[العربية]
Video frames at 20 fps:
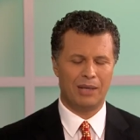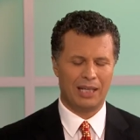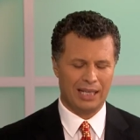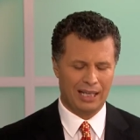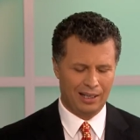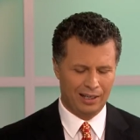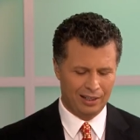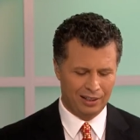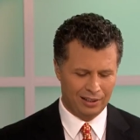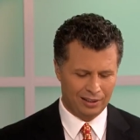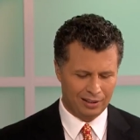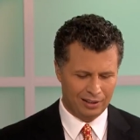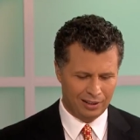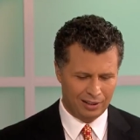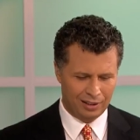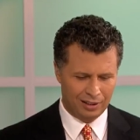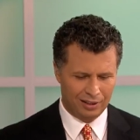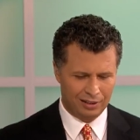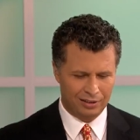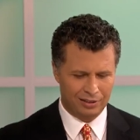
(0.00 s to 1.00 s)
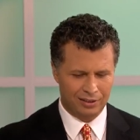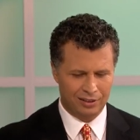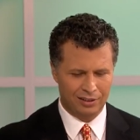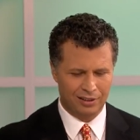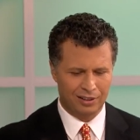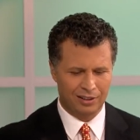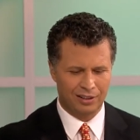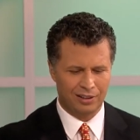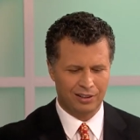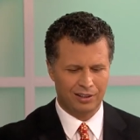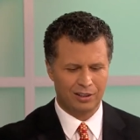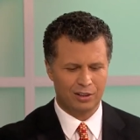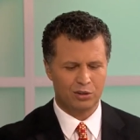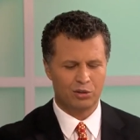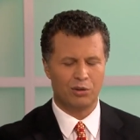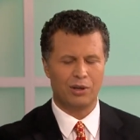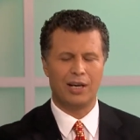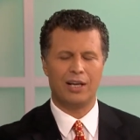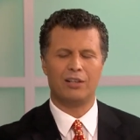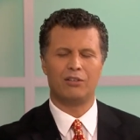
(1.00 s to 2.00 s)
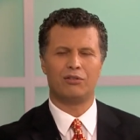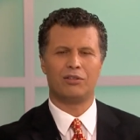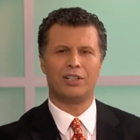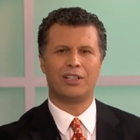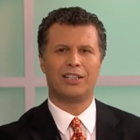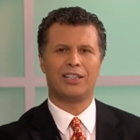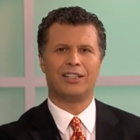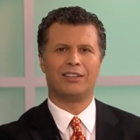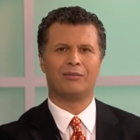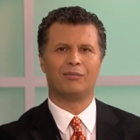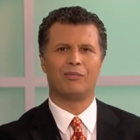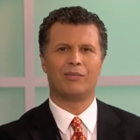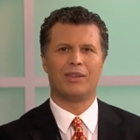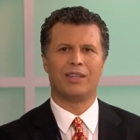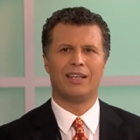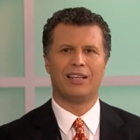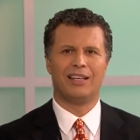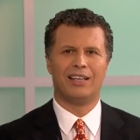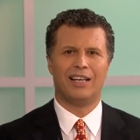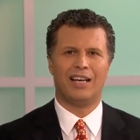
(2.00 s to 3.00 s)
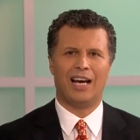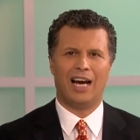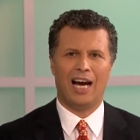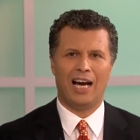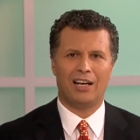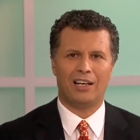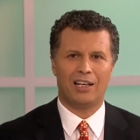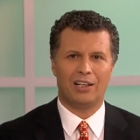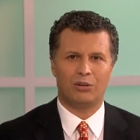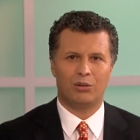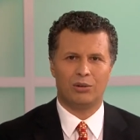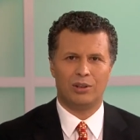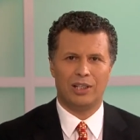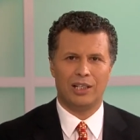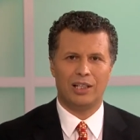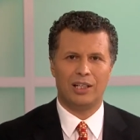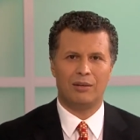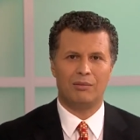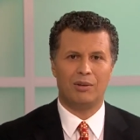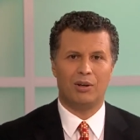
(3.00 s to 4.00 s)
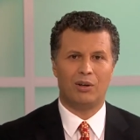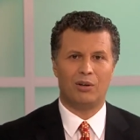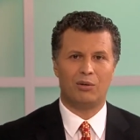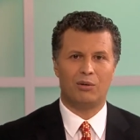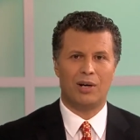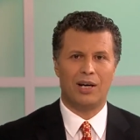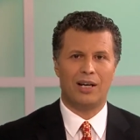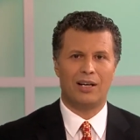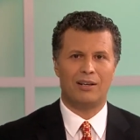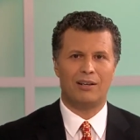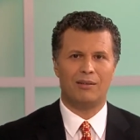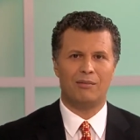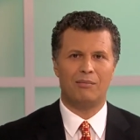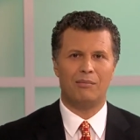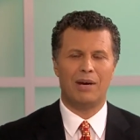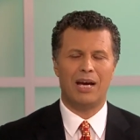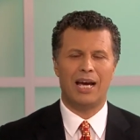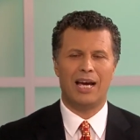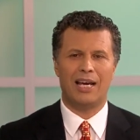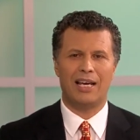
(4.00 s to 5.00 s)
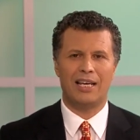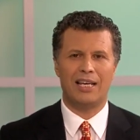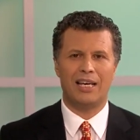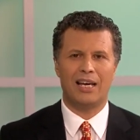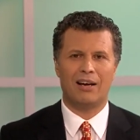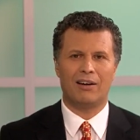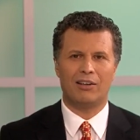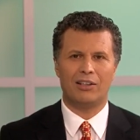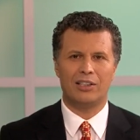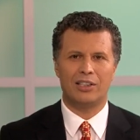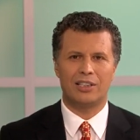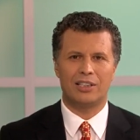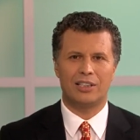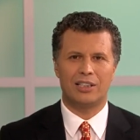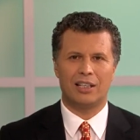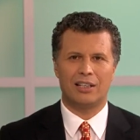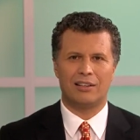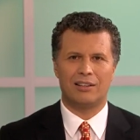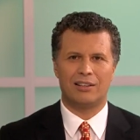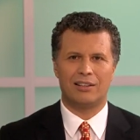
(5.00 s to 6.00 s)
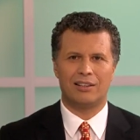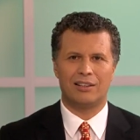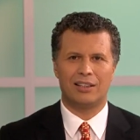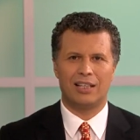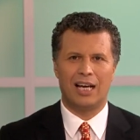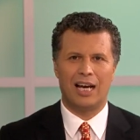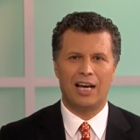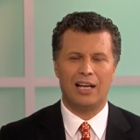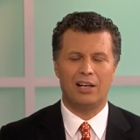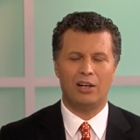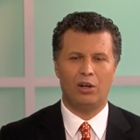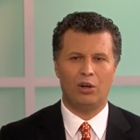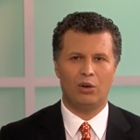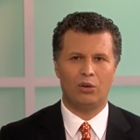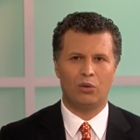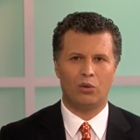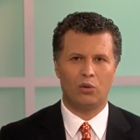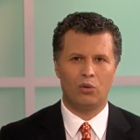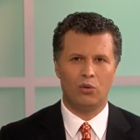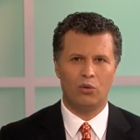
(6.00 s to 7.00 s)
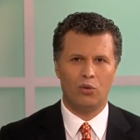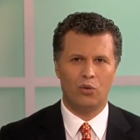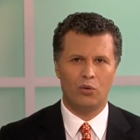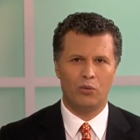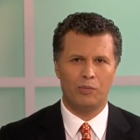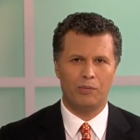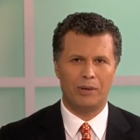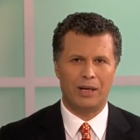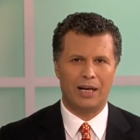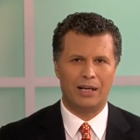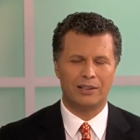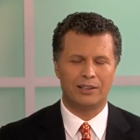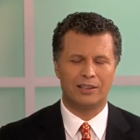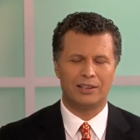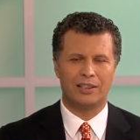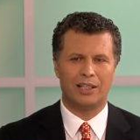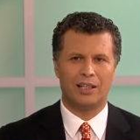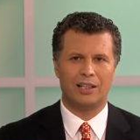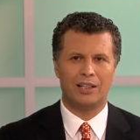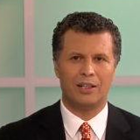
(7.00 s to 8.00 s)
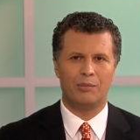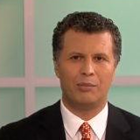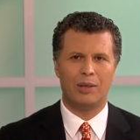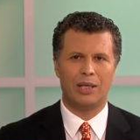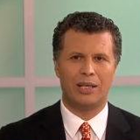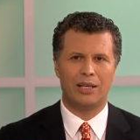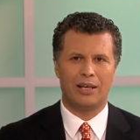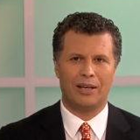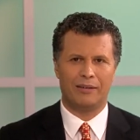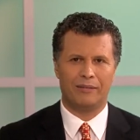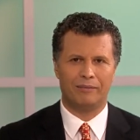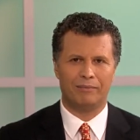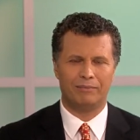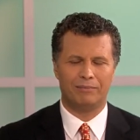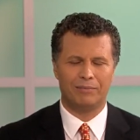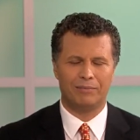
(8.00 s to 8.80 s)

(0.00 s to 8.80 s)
من حلقات سؤال جريء. حلقه الليله بعنوان ما هي قصه الحروب الصليبيه؟